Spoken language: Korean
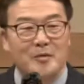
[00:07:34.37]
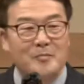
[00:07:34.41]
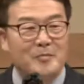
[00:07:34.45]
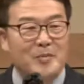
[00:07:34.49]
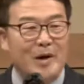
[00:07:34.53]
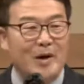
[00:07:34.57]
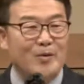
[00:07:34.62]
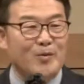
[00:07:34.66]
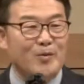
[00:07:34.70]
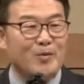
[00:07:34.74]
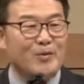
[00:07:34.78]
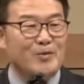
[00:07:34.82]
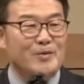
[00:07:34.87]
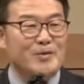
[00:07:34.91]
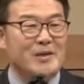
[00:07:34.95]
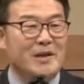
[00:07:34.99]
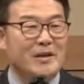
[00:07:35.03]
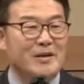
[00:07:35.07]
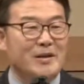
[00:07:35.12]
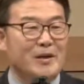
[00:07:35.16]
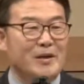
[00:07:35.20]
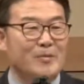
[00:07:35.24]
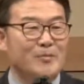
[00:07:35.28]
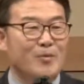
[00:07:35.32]
바울은
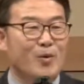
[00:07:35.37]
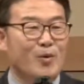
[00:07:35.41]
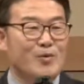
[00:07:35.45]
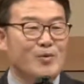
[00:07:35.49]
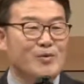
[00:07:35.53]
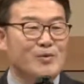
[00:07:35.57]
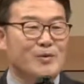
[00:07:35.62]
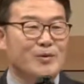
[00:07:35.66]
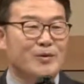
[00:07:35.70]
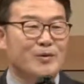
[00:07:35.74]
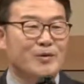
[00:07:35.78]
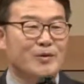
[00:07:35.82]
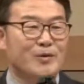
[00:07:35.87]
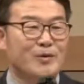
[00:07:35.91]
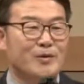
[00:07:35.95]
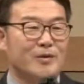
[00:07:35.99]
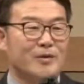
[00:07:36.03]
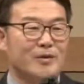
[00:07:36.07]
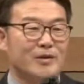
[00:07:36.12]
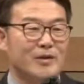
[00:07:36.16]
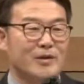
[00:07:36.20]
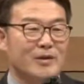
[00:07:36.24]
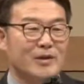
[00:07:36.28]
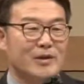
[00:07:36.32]
자기의
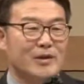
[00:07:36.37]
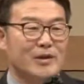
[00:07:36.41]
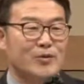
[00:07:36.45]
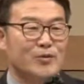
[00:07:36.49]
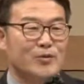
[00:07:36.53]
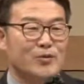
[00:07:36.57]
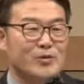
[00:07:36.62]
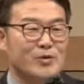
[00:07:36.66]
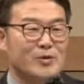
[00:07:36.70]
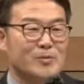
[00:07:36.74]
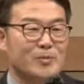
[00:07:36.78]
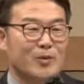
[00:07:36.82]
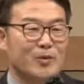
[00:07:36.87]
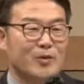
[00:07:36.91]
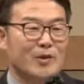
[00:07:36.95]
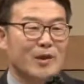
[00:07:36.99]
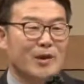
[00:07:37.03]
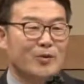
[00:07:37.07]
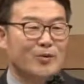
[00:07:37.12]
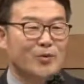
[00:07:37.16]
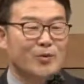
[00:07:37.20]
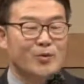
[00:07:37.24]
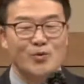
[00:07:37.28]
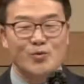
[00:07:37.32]
목적을 이루지
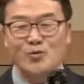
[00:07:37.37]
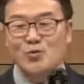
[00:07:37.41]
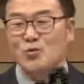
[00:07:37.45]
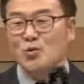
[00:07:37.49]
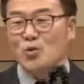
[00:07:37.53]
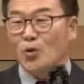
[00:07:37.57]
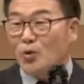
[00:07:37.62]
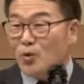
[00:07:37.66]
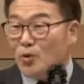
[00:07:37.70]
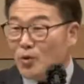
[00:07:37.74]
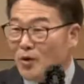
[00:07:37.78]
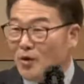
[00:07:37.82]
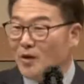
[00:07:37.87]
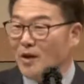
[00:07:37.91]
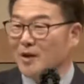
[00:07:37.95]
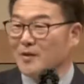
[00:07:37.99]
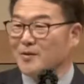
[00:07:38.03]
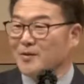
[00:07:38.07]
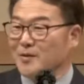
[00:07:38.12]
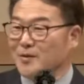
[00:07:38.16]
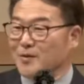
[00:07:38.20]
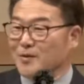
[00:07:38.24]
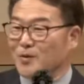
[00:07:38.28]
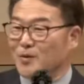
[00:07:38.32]
못하고
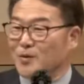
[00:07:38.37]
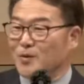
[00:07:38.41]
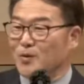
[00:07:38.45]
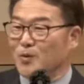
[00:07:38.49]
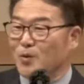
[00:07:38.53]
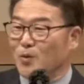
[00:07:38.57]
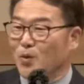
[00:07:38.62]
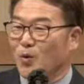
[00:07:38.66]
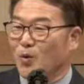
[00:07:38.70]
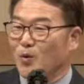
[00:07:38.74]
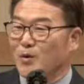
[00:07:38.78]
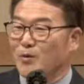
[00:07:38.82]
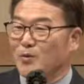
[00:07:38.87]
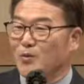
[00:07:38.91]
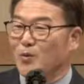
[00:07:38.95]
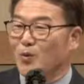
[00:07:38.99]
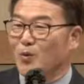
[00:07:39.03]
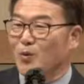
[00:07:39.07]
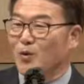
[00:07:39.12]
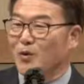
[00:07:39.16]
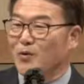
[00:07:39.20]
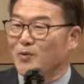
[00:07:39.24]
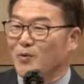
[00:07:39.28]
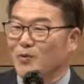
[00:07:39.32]
쫓겨나듯 고린도
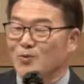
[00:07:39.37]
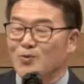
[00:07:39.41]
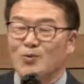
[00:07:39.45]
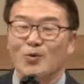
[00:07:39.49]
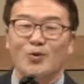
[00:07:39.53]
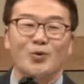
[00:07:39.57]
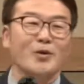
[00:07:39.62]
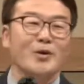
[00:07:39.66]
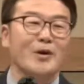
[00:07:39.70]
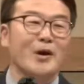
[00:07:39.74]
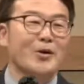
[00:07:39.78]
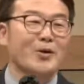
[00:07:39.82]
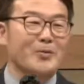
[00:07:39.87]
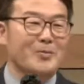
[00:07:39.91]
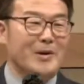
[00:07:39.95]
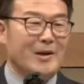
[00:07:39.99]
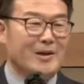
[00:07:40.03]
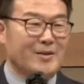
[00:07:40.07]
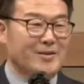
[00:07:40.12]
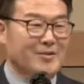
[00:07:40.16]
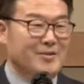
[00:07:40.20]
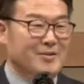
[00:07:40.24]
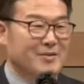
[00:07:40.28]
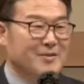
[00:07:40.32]
교에서 쫓겨나고
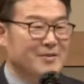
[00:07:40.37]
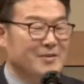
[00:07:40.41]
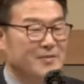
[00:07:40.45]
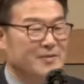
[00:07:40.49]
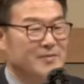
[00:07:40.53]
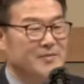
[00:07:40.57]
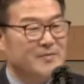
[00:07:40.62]
말았어요.